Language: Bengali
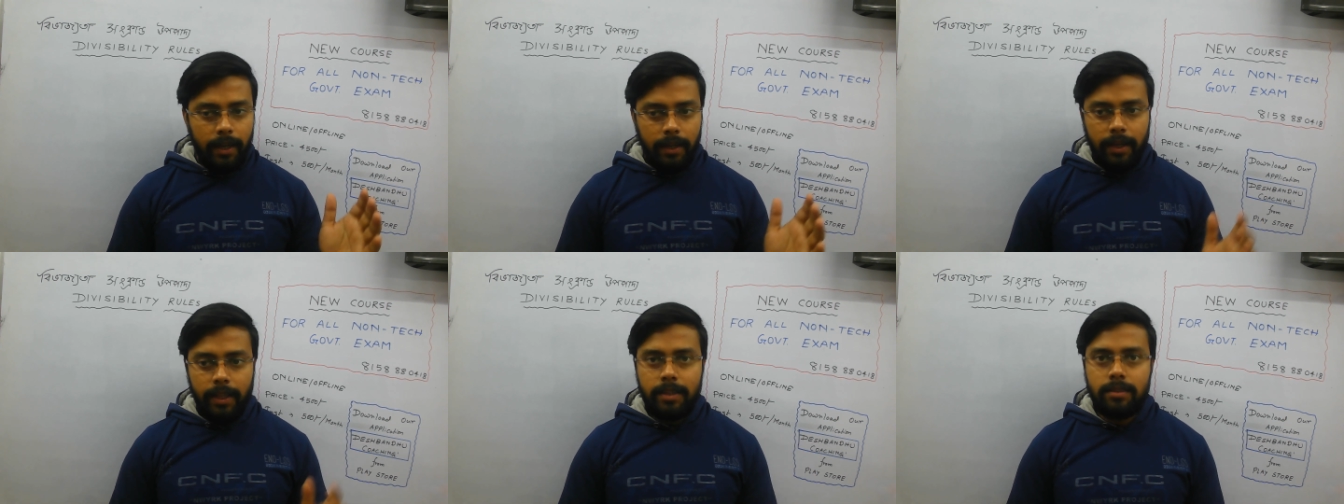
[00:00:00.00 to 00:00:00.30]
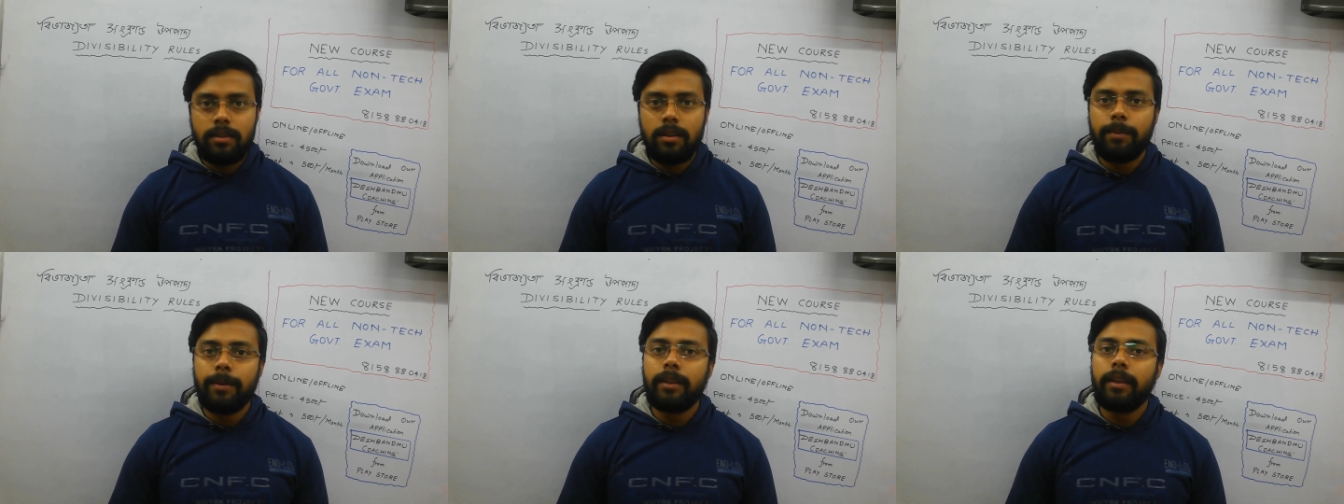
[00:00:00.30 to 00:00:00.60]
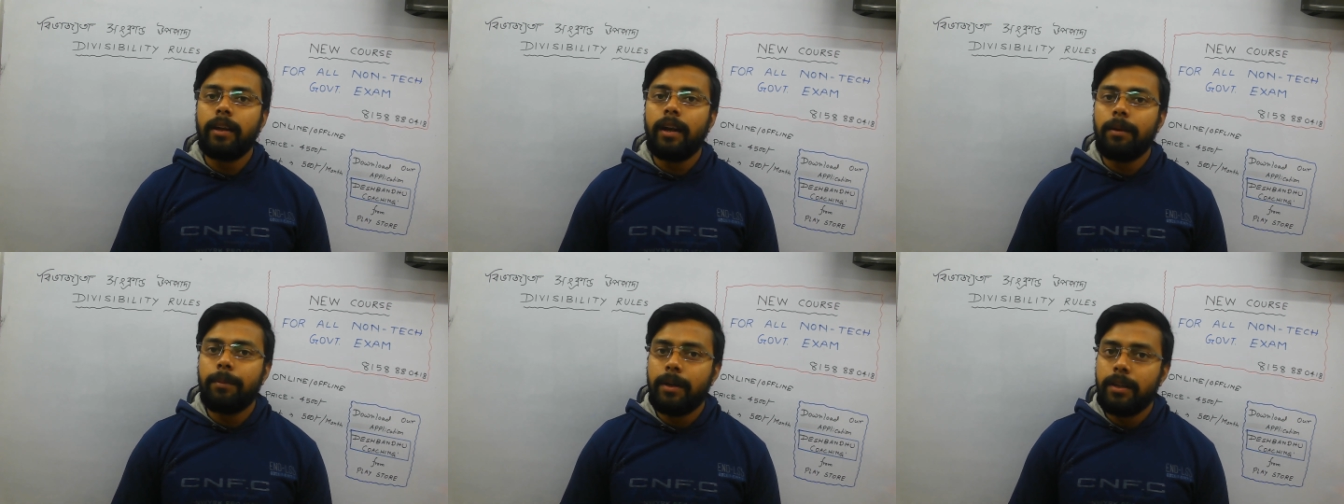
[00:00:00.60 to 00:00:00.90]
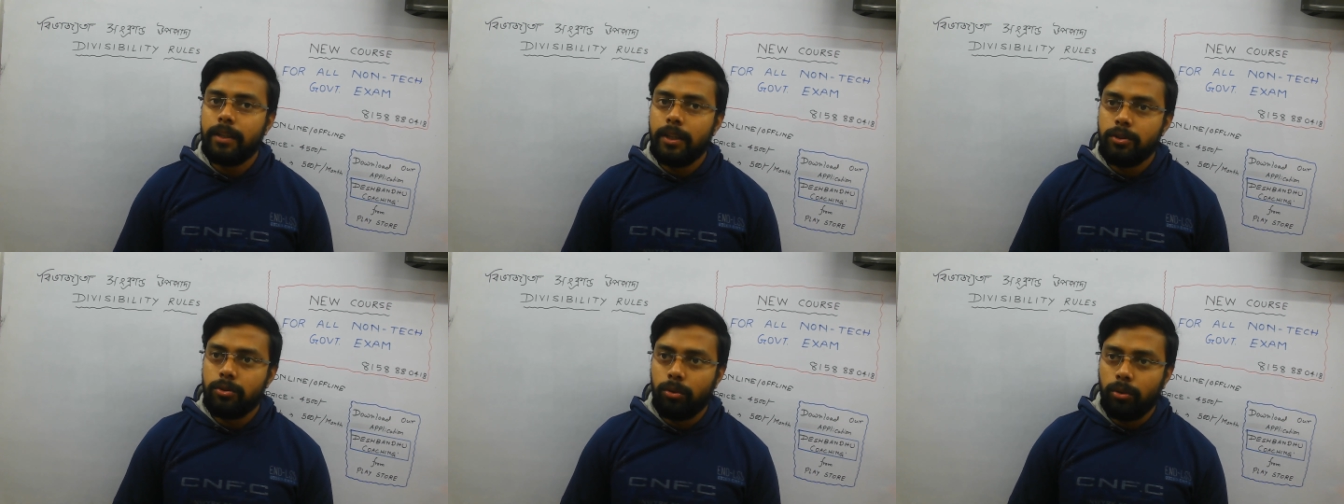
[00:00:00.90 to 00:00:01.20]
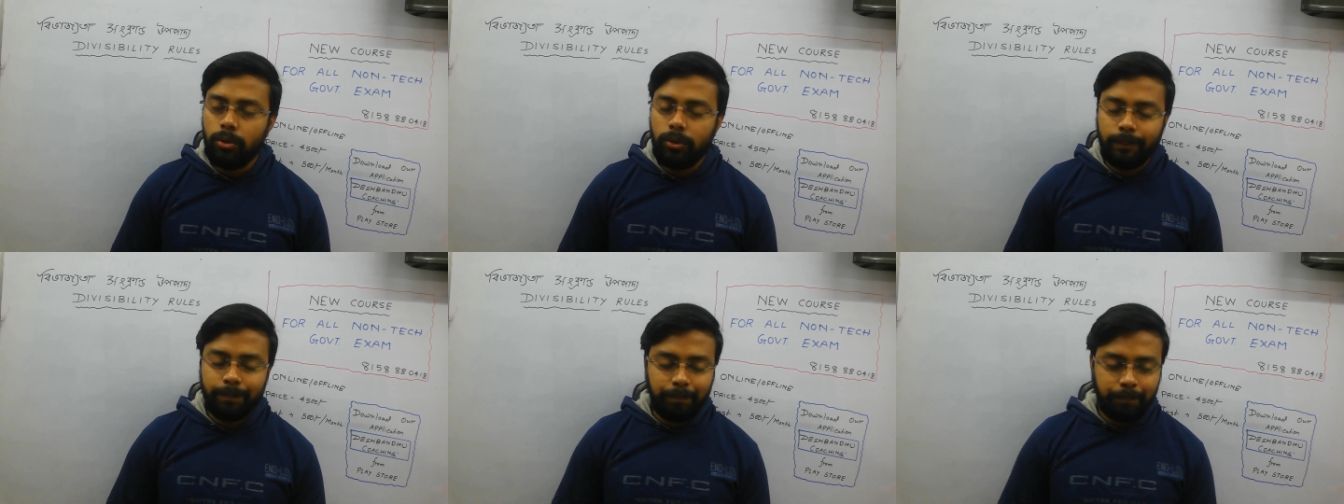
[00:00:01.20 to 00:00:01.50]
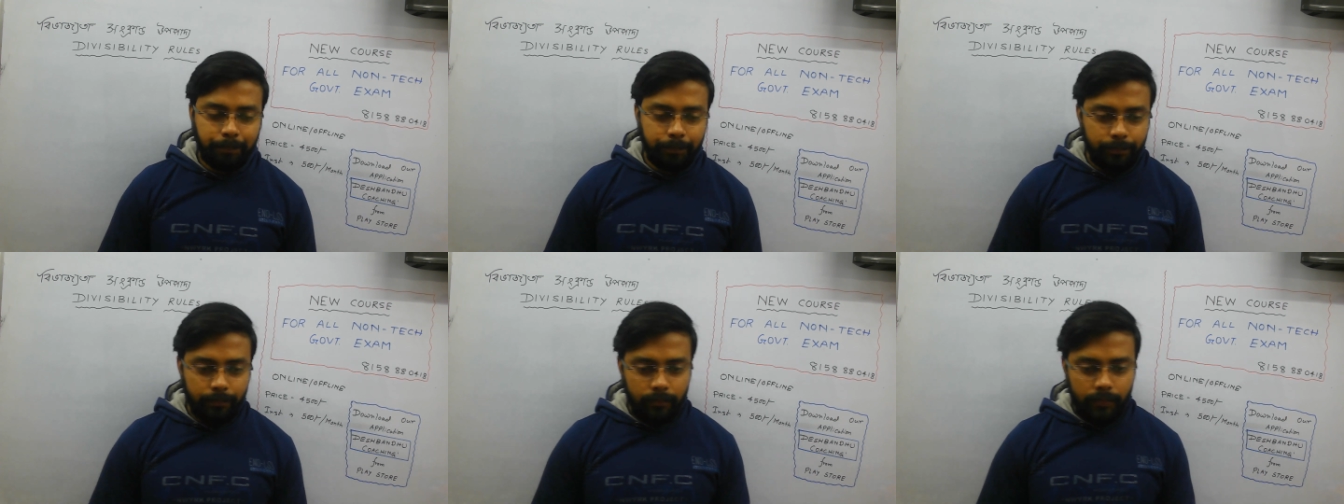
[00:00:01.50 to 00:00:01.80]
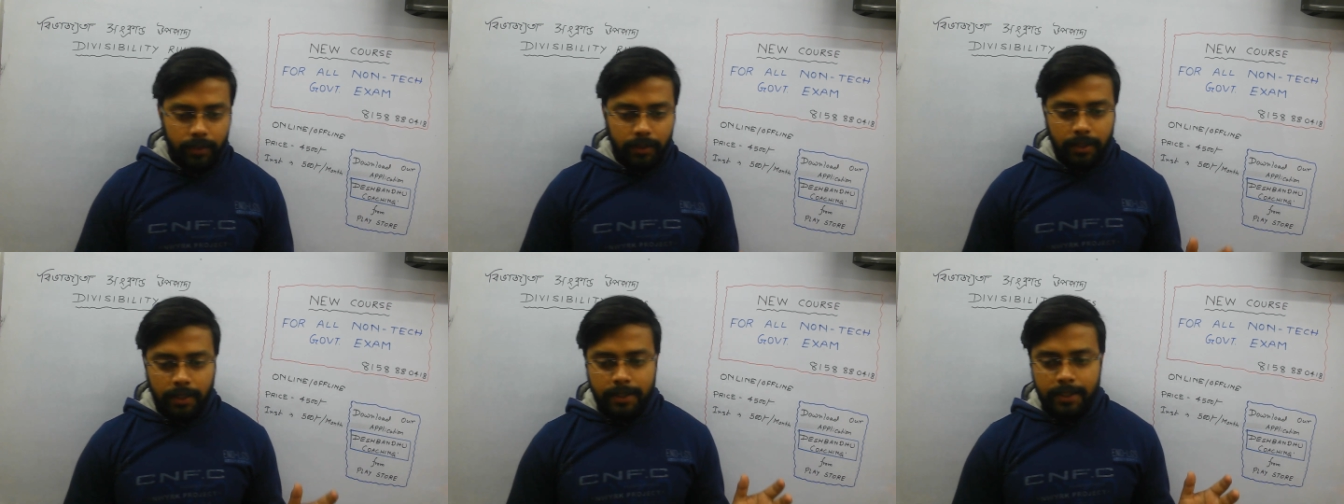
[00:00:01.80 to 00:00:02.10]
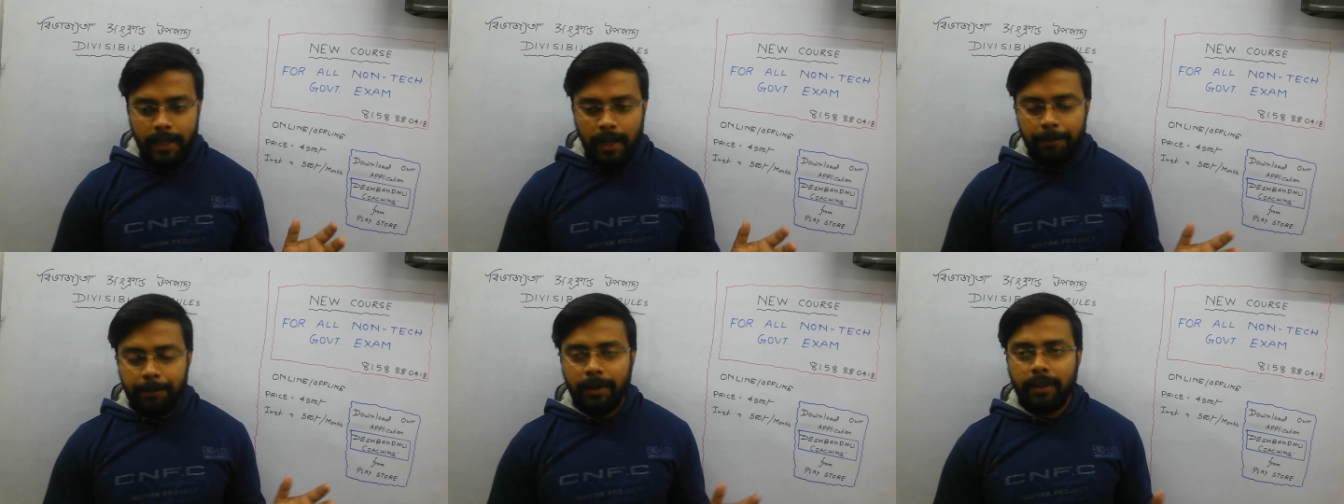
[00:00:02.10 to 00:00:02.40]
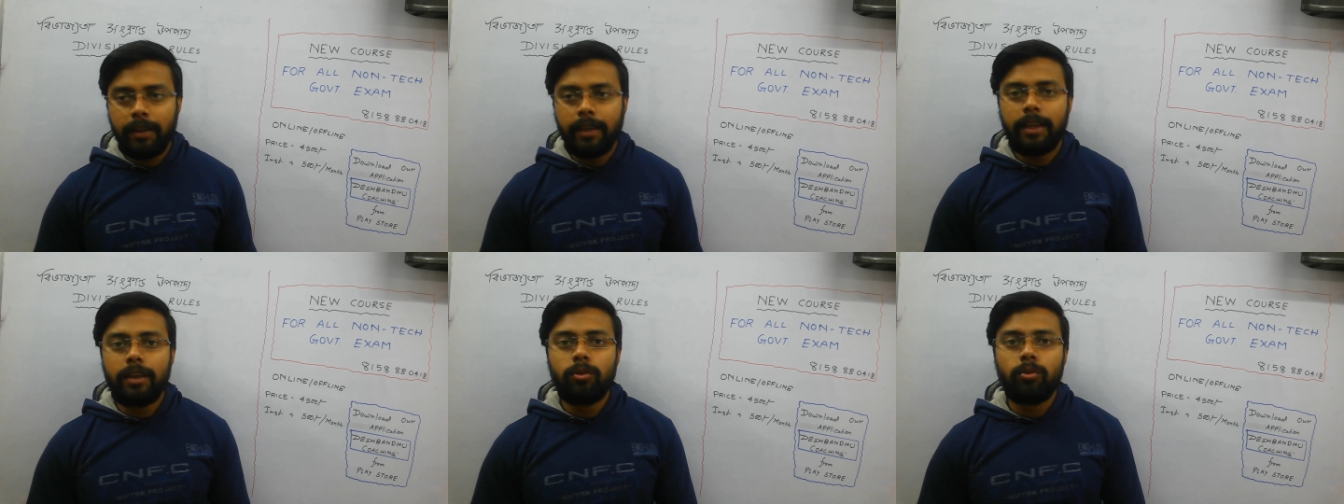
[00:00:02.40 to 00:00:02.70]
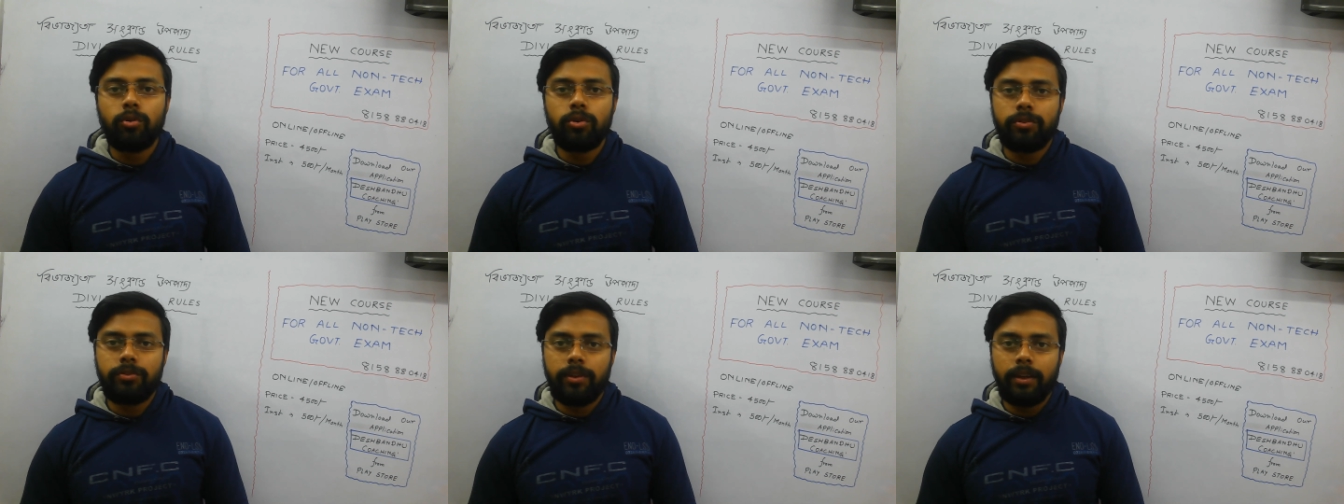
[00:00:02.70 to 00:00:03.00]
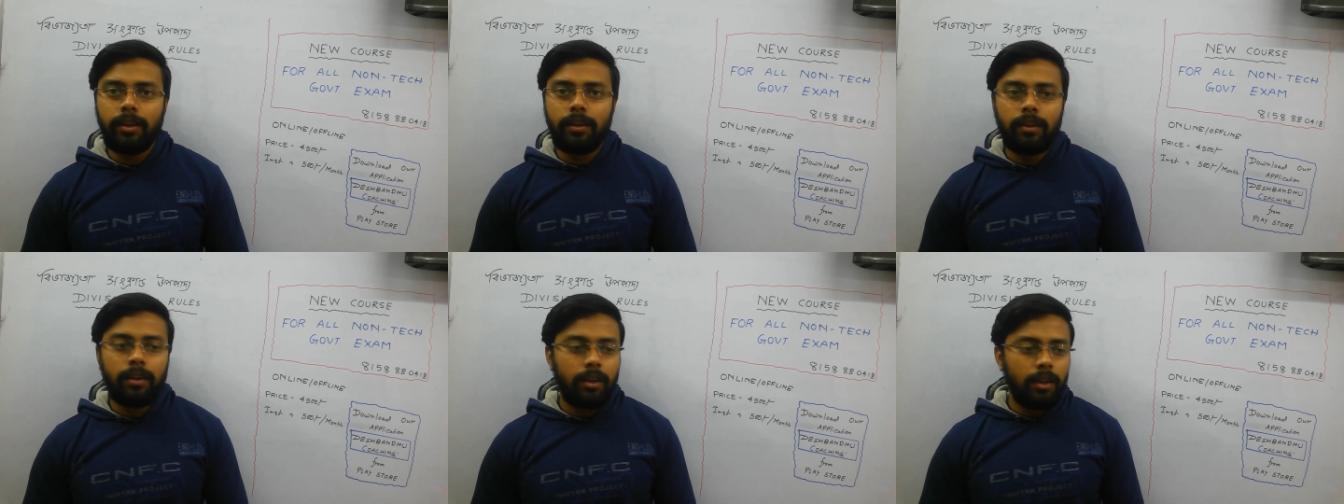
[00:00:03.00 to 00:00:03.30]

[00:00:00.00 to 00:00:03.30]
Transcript: নেক্সট আমাদের অ্যাডভান্টেজ হলো যে আমরা এই কোর্সে